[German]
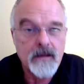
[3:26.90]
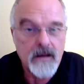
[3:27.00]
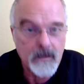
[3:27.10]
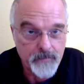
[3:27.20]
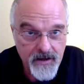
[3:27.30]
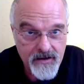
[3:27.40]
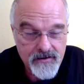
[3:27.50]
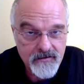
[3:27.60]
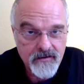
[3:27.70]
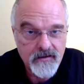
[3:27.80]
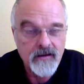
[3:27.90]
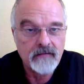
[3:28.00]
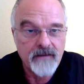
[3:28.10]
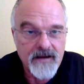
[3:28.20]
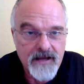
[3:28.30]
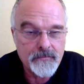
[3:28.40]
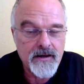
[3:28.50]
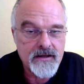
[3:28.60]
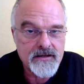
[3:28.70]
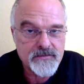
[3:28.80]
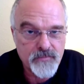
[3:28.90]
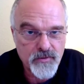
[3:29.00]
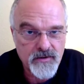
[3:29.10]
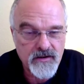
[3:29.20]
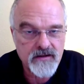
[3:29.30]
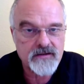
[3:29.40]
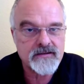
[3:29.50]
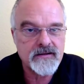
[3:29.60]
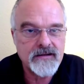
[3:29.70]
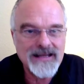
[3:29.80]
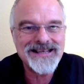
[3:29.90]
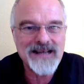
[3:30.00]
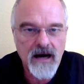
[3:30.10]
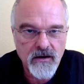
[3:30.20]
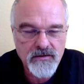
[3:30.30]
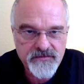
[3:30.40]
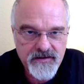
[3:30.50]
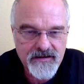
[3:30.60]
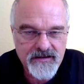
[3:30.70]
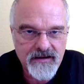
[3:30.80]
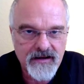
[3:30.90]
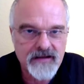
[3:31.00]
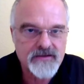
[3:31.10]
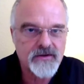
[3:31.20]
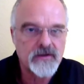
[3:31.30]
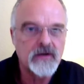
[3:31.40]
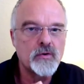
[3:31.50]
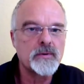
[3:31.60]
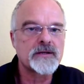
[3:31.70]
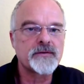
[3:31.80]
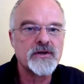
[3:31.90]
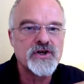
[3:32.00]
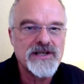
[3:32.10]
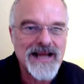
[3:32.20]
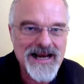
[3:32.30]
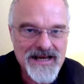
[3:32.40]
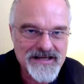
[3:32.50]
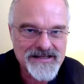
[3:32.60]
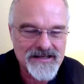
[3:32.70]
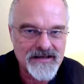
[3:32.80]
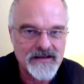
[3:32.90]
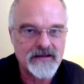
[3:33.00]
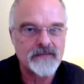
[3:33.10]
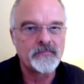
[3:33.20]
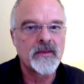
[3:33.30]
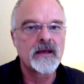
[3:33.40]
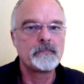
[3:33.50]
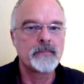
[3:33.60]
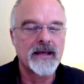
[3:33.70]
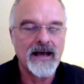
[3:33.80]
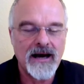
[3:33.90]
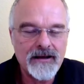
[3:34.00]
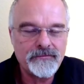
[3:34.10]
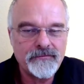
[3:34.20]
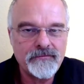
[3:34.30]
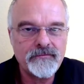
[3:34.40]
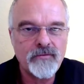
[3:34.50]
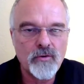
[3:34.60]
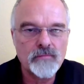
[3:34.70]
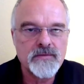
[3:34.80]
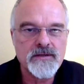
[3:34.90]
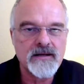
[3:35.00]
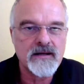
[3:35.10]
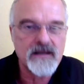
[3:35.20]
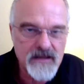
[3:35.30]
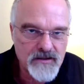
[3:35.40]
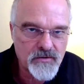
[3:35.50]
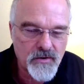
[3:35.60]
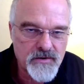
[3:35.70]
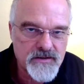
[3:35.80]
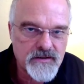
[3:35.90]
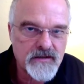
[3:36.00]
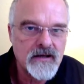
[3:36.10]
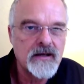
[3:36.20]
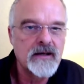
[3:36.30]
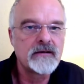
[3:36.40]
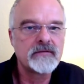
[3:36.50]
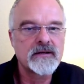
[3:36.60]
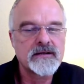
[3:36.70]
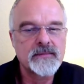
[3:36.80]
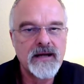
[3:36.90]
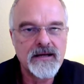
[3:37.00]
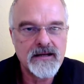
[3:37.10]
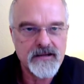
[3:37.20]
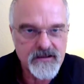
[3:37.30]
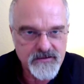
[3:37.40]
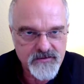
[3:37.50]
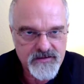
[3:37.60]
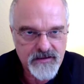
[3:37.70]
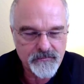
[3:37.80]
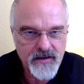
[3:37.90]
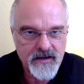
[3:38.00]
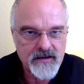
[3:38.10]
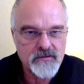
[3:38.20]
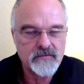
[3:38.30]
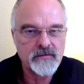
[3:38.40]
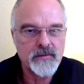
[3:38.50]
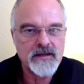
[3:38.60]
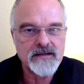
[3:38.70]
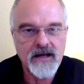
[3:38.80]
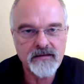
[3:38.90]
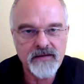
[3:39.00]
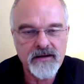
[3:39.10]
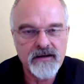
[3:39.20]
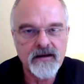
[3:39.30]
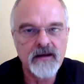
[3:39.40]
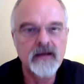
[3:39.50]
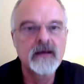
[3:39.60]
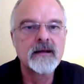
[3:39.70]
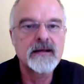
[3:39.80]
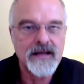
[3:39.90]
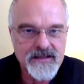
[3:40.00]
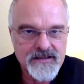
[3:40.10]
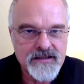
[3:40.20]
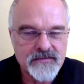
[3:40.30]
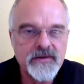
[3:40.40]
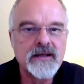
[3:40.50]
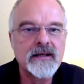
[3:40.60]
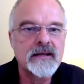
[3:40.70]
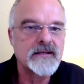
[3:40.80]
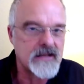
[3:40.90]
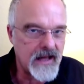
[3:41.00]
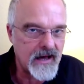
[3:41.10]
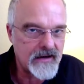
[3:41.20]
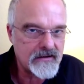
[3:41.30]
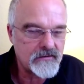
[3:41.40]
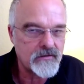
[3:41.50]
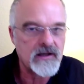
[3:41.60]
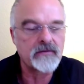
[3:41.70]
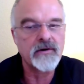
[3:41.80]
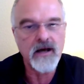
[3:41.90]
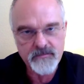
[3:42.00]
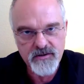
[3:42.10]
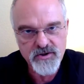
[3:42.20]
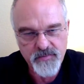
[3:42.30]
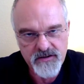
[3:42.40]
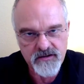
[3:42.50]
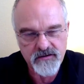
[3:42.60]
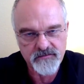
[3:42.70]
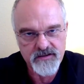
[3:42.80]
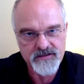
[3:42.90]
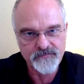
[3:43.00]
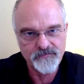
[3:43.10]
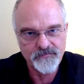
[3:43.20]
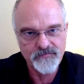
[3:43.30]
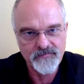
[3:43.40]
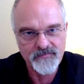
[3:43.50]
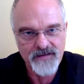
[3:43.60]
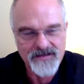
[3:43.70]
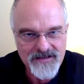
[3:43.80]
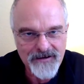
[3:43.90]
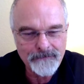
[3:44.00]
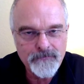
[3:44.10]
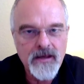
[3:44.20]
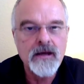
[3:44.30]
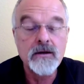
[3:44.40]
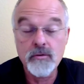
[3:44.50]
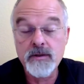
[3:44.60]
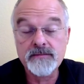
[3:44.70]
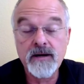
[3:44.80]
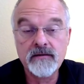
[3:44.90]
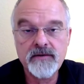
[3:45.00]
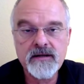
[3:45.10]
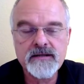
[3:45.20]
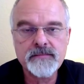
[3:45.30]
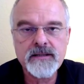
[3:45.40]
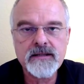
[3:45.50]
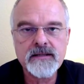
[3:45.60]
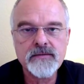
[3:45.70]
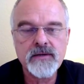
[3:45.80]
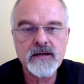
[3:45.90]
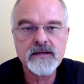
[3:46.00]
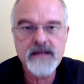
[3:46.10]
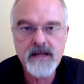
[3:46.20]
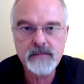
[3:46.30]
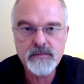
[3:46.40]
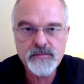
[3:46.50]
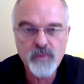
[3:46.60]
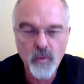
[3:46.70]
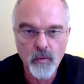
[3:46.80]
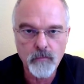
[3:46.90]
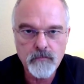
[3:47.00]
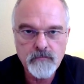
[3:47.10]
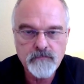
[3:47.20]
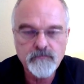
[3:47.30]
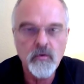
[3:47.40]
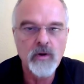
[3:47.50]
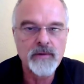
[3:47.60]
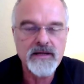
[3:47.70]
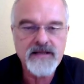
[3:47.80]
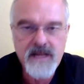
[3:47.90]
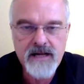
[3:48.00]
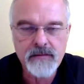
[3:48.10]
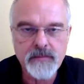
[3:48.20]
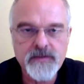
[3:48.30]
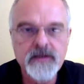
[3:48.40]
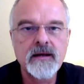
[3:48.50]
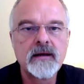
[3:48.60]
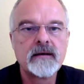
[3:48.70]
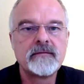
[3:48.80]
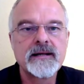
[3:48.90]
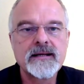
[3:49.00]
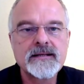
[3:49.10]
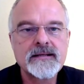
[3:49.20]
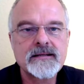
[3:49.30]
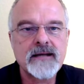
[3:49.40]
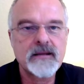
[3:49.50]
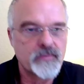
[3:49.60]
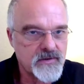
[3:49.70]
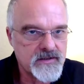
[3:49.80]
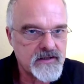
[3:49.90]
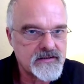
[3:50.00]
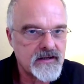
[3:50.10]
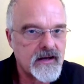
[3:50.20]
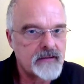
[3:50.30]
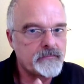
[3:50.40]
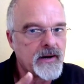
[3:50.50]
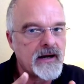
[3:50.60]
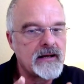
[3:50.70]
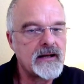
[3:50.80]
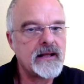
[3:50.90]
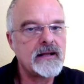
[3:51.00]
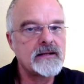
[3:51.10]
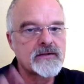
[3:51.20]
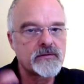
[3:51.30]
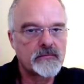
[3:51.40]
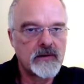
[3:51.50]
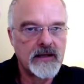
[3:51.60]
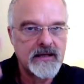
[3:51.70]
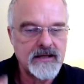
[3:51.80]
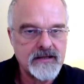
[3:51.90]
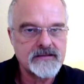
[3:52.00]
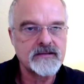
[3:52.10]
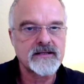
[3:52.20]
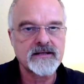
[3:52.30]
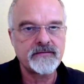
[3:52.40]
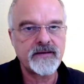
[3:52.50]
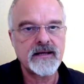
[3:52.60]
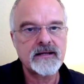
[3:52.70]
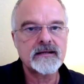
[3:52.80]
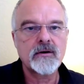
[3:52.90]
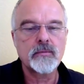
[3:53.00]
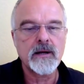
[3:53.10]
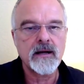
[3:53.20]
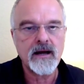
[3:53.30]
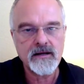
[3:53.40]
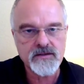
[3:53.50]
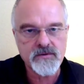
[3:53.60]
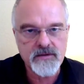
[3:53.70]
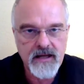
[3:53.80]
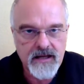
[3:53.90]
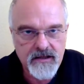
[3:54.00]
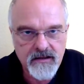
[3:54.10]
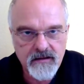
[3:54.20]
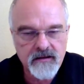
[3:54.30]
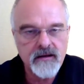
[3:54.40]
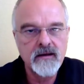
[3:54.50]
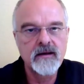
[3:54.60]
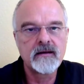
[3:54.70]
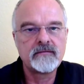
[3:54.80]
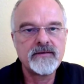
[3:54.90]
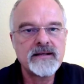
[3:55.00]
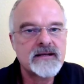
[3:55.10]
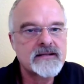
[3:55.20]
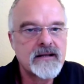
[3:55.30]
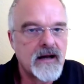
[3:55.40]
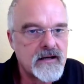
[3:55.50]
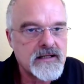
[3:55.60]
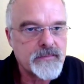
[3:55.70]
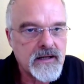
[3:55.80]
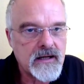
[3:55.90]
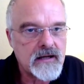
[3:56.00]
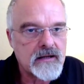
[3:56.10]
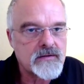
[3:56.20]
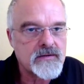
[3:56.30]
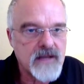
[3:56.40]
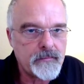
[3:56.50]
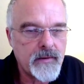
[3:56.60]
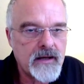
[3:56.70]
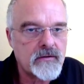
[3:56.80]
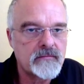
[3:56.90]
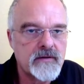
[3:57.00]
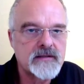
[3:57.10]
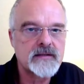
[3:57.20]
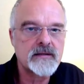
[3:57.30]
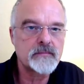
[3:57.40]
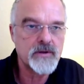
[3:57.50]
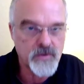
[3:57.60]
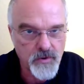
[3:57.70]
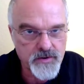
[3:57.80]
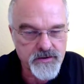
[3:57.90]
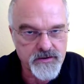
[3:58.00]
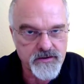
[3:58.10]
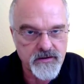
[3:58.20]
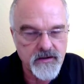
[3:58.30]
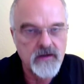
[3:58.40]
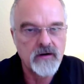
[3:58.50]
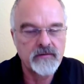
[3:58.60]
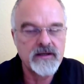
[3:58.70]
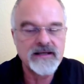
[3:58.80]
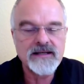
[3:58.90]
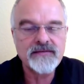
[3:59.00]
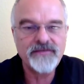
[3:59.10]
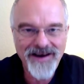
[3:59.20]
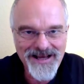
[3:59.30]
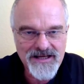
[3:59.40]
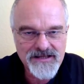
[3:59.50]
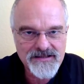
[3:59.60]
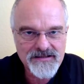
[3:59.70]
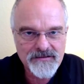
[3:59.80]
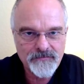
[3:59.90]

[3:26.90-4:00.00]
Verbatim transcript: Appell, wann immer es möglich ist, nicht auswendig lernen, sondern übers Verständnis gehen. Begreifen, worum es da gehen könnte, wie das mit anderen Dingen zusammenhängt und wie man das anwenden kann. Das ist wirkliches Lernen und davon hat man später auch was. Alles klar? Übrigens machen wir das mit den sogenannten CL-Maps Pro oder mit den CL-Maps, weil das ist ein Prozess, der einen parallel zum Lesen zwingt, darüber nachzudenken, wie das denn alles miteinander zusammenhängt und was das denn bedeutet. Und wenn ich das weiß,